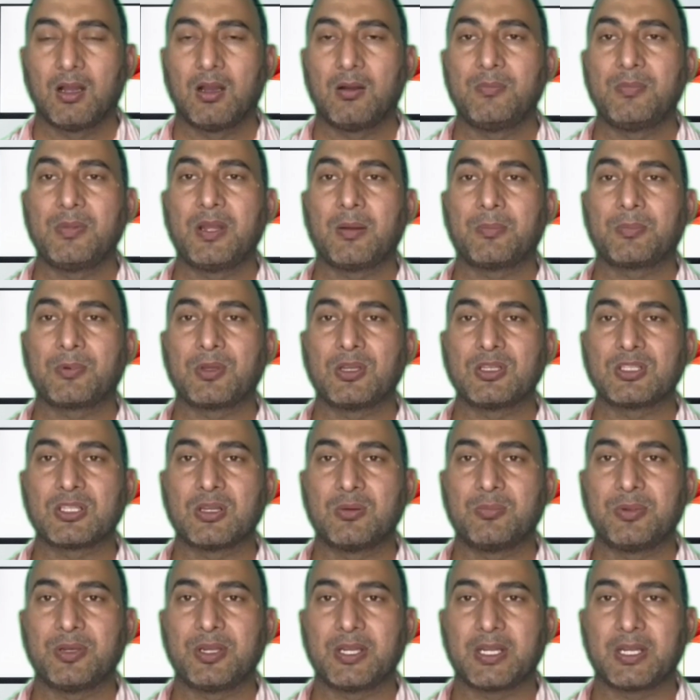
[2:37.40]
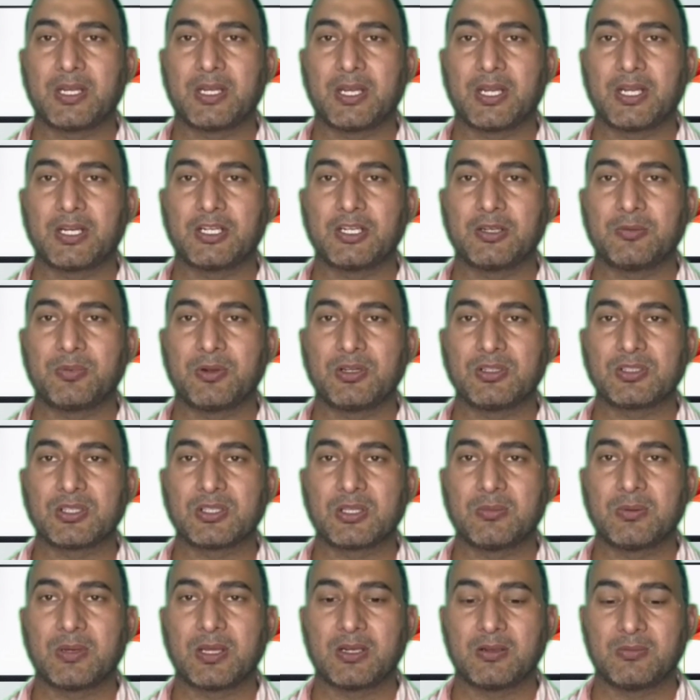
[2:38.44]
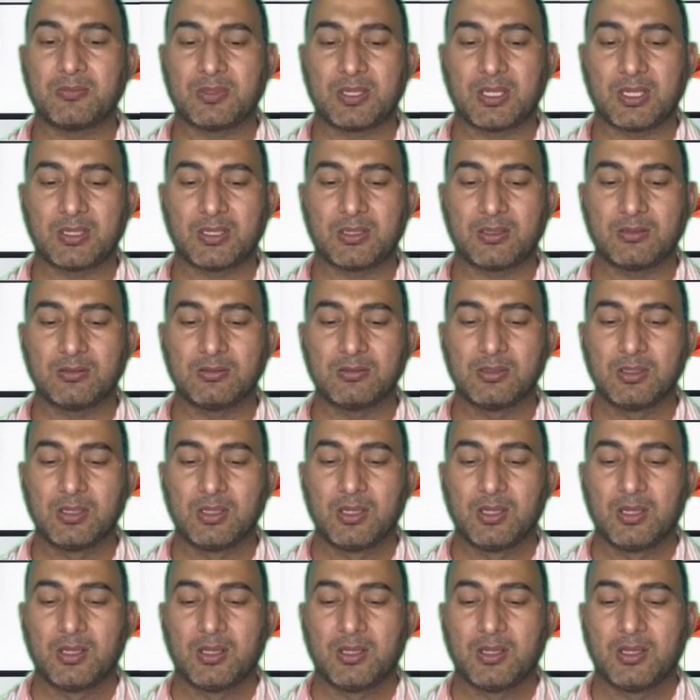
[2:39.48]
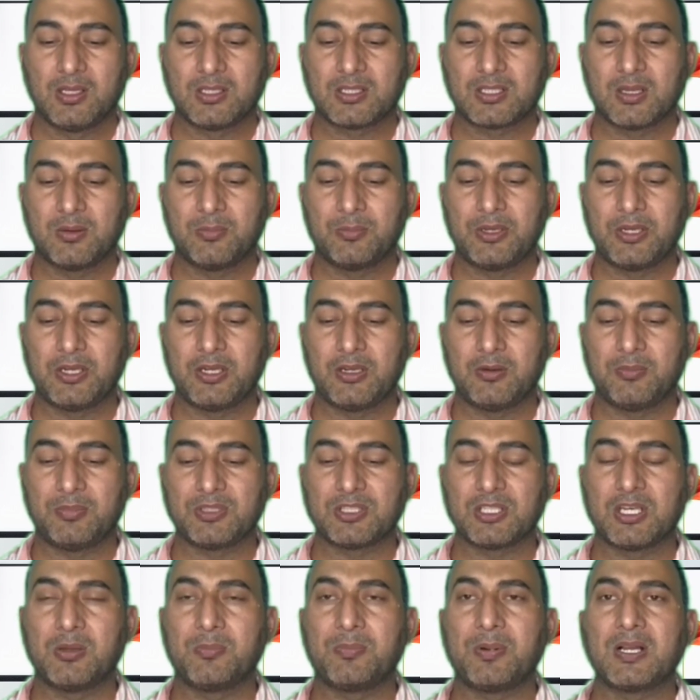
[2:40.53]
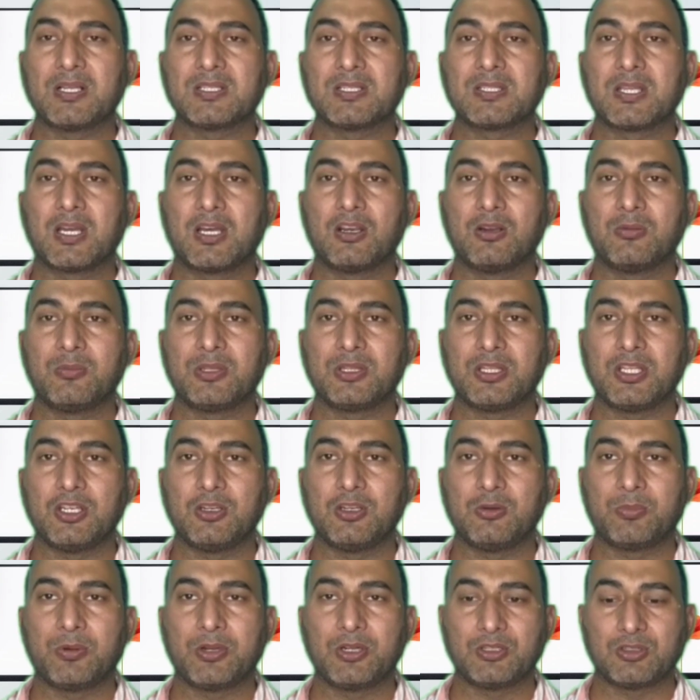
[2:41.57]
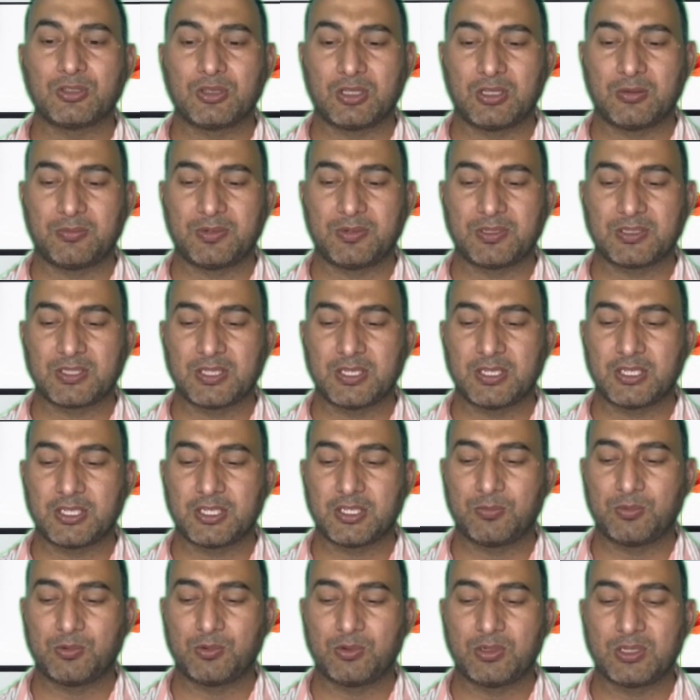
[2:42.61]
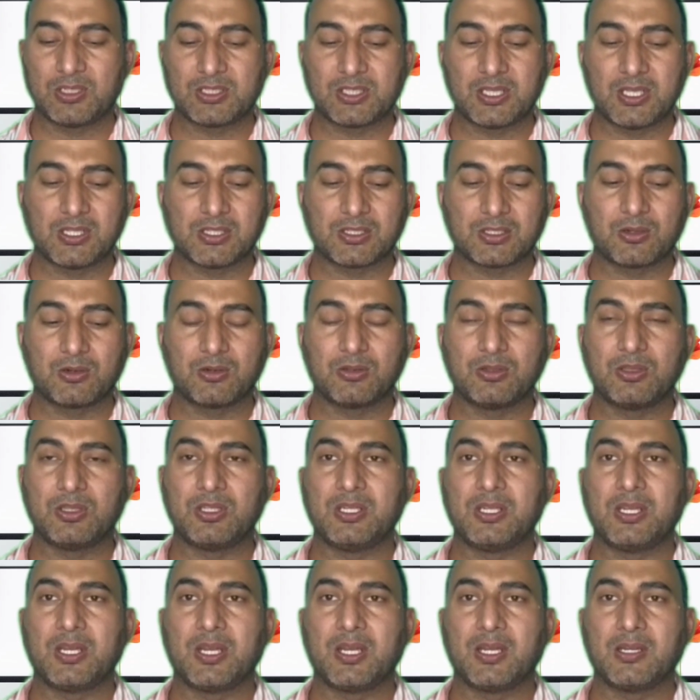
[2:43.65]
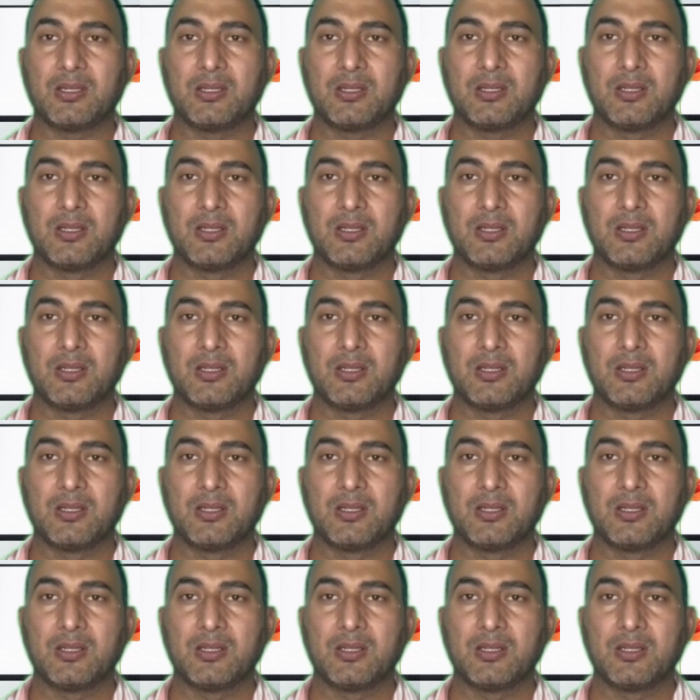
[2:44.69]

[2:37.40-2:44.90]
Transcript: अब मैं आपको इस कंपनी के नेगेटिव पॉइंट्स के बारे में बताता हूँ इस कंपनी ने पिछले पांच सालों में तीन पॉइंट चौदह परसेंट की पुअर सेल्स ग्रोथ दी है